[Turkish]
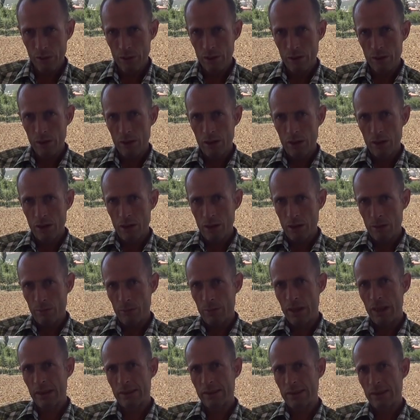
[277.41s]
Evet.
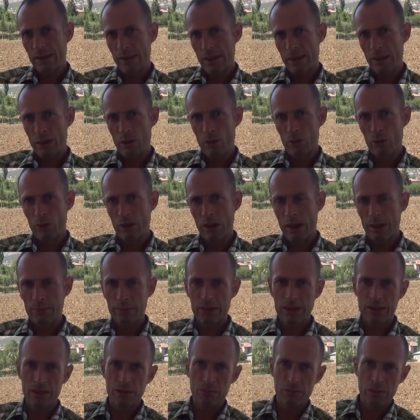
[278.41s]
Mantığına geliyor.
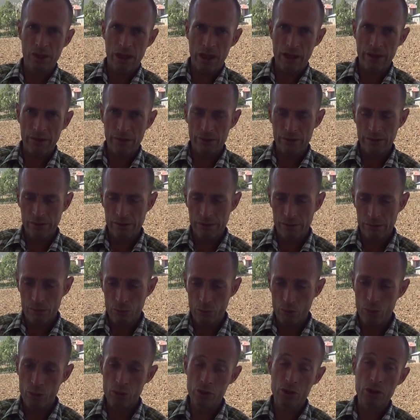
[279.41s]
Hepsinin bir an
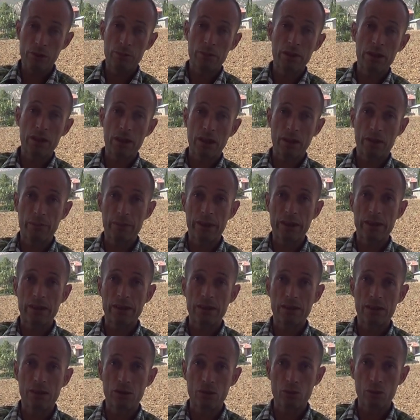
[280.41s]
önce
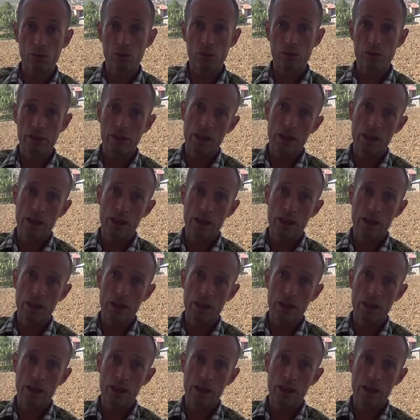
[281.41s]
bitirilmesini istiyoruz.